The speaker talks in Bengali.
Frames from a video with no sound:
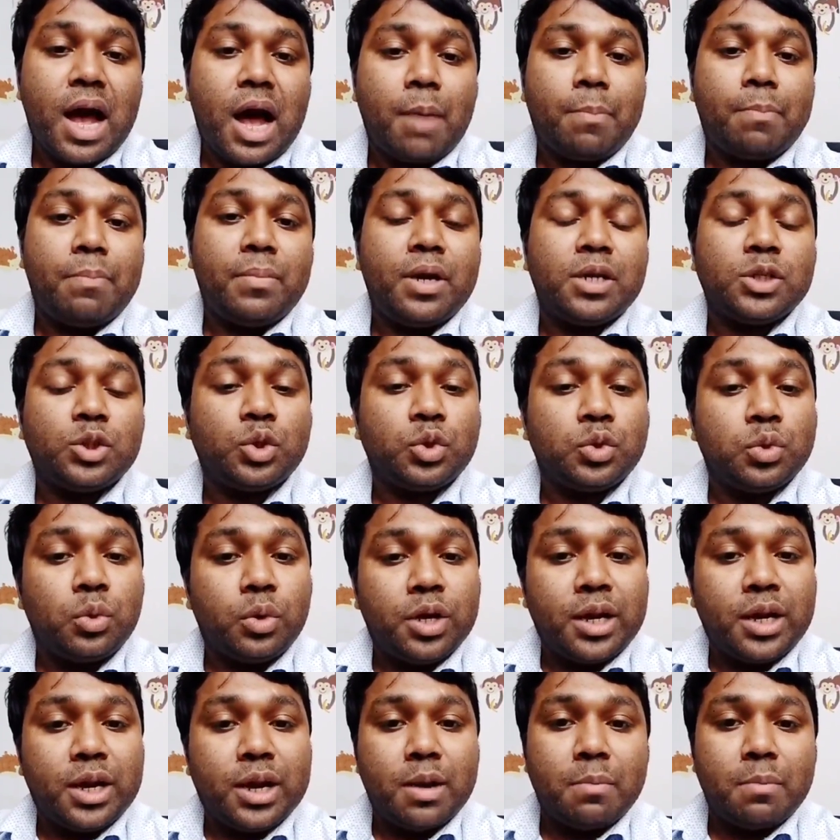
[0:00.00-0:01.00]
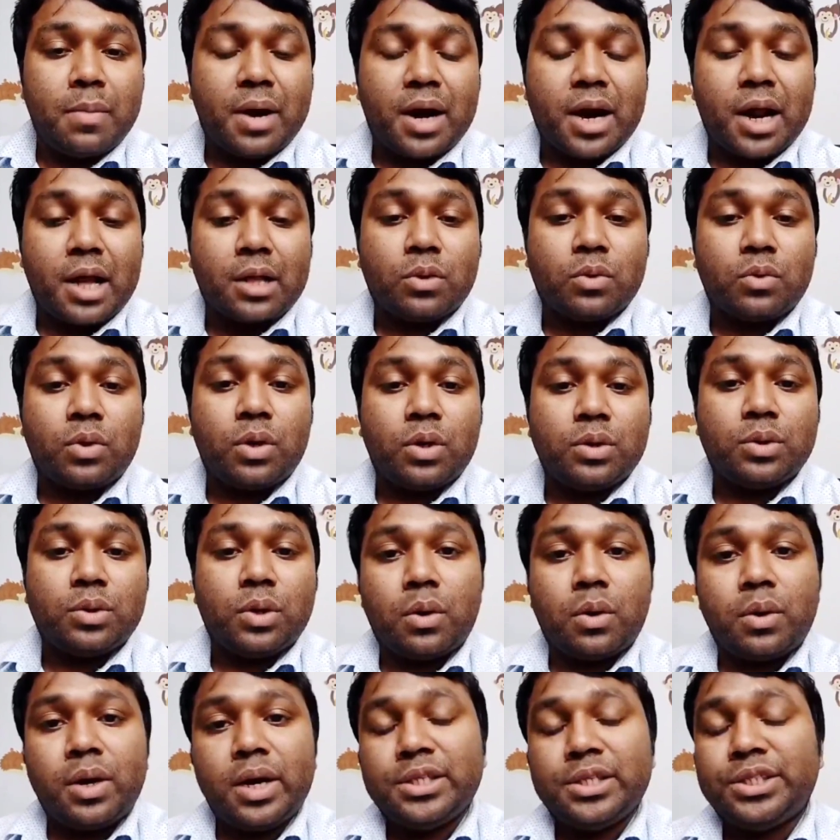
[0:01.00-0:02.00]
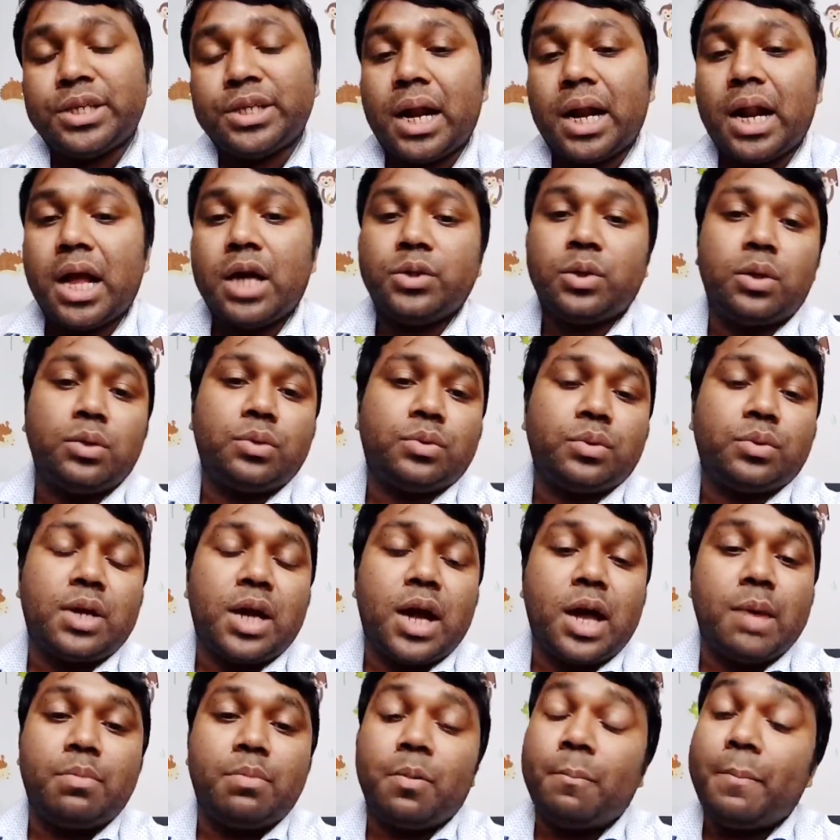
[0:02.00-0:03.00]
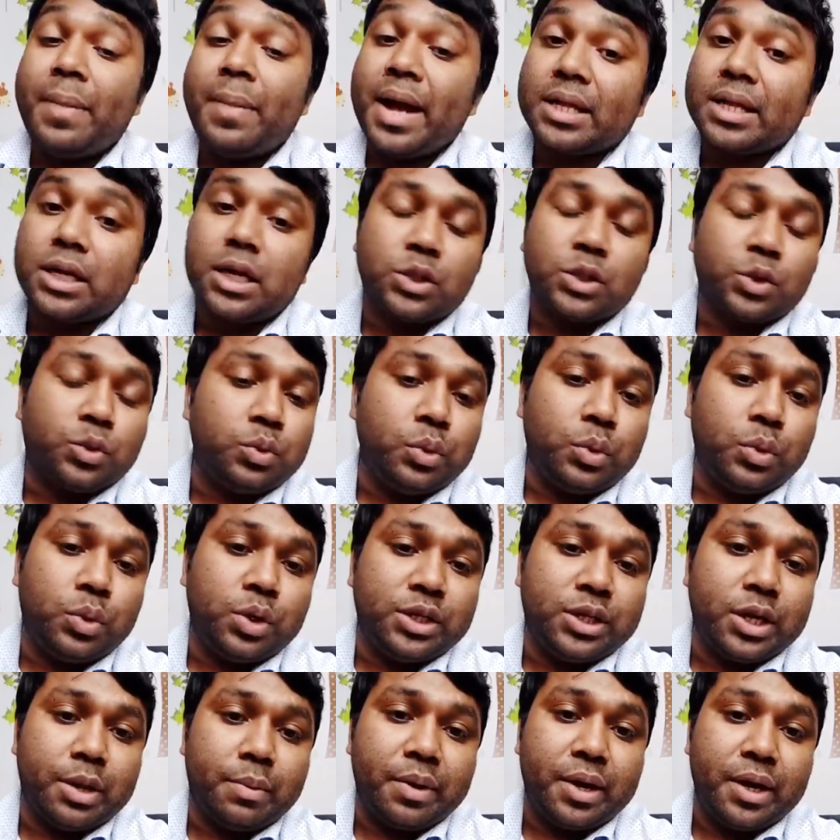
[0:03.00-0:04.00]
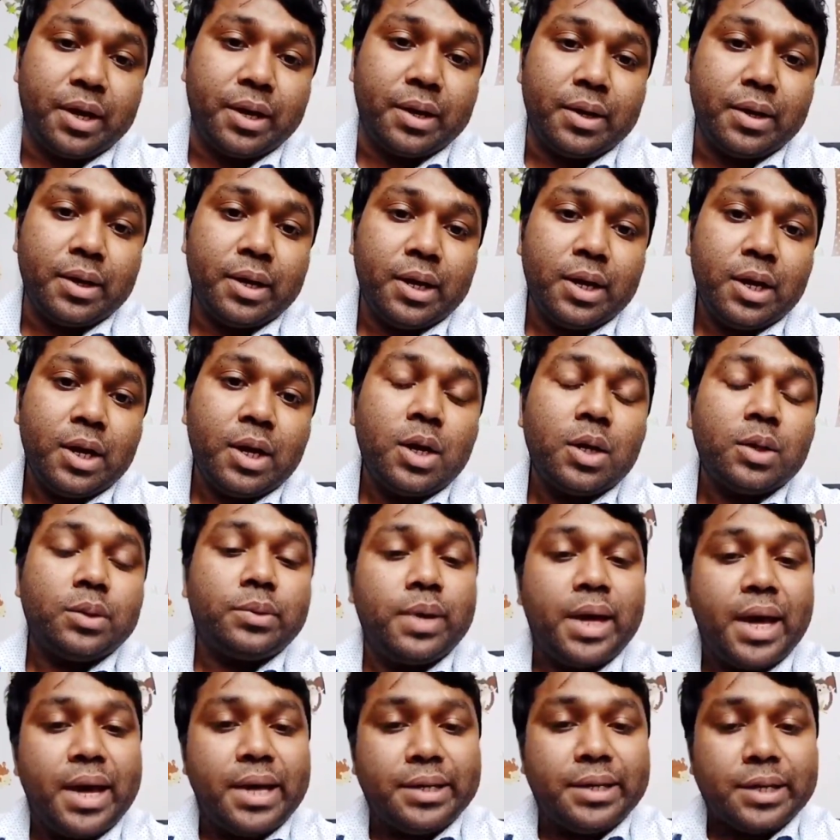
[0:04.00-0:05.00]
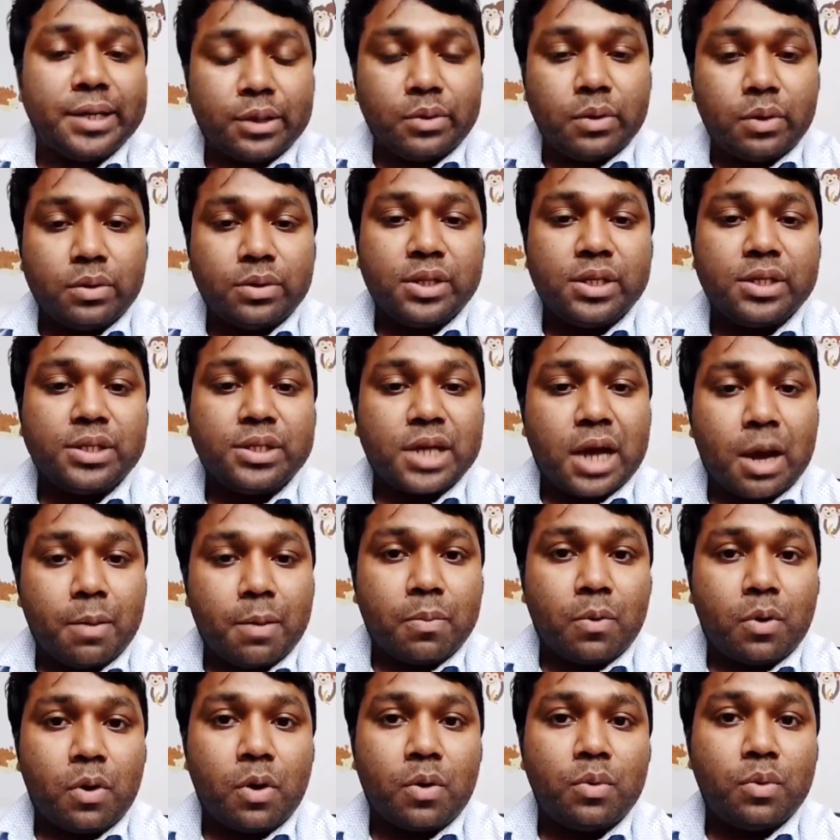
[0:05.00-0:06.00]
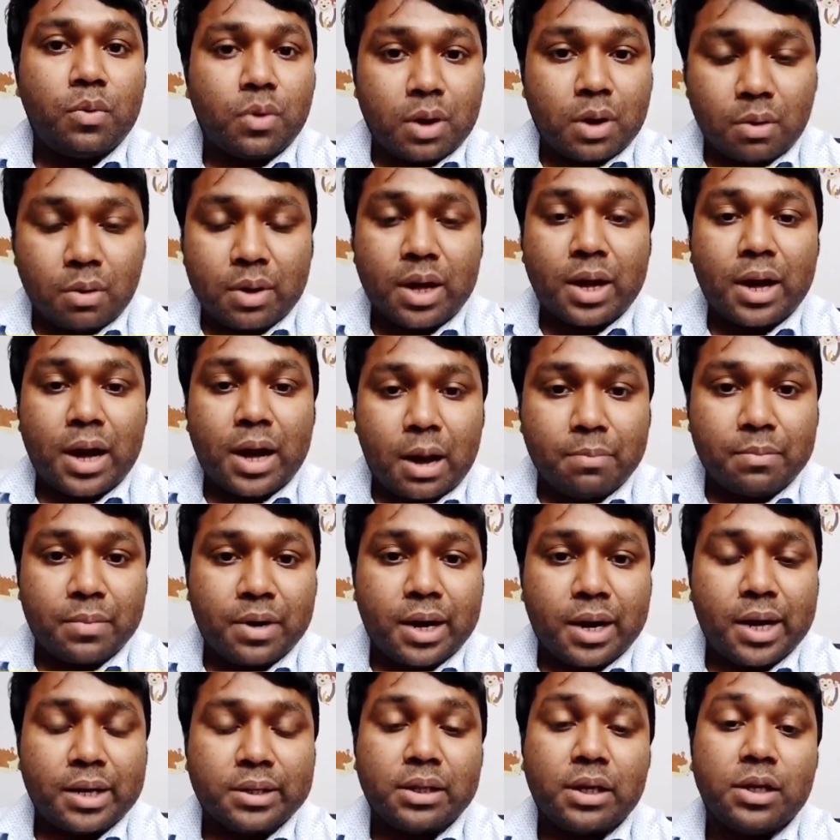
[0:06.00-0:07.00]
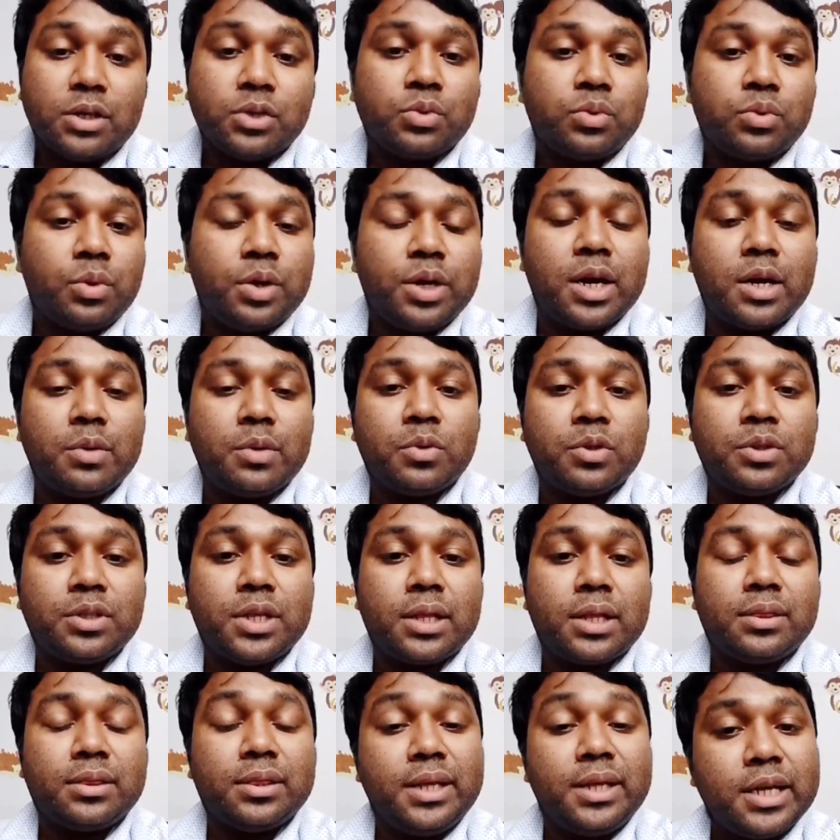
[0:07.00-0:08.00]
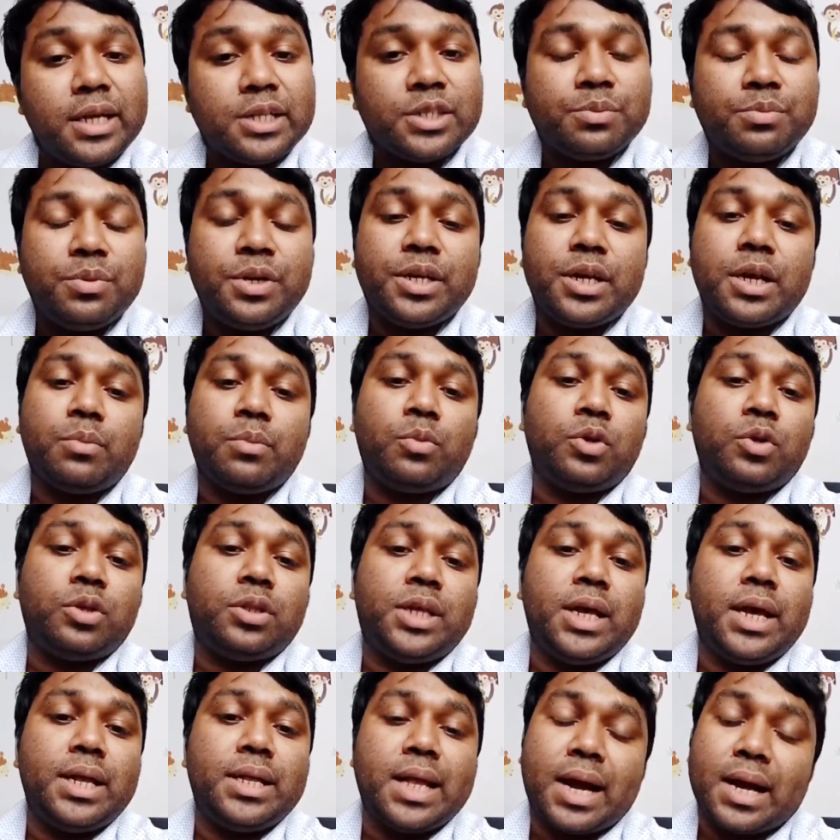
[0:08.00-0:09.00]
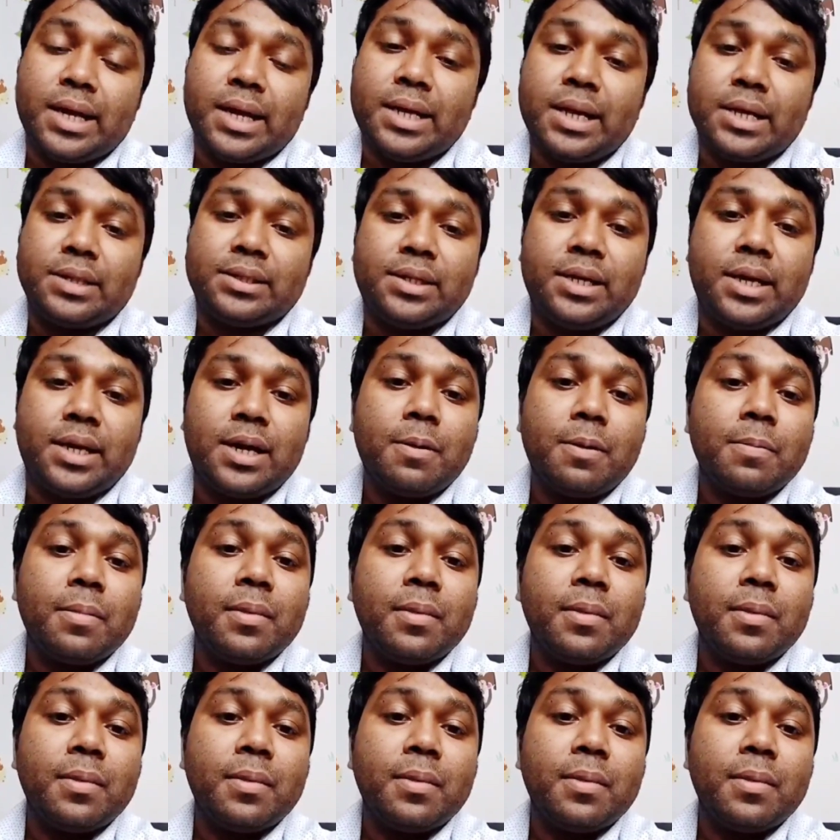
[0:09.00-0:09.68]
আপনার শরীরে মারাত্মক ধরনের জ্বালা যন্ত্রণা এবং ব্যথা শুরু হয়ে যাবে তো এই জাতীয় যদি সাপ কখনো কাউকে কামড়ায় তাহলে শরীরের মধ্যে তিরিশ মিনিটের মধ্যেই দেখা যাচ্ছে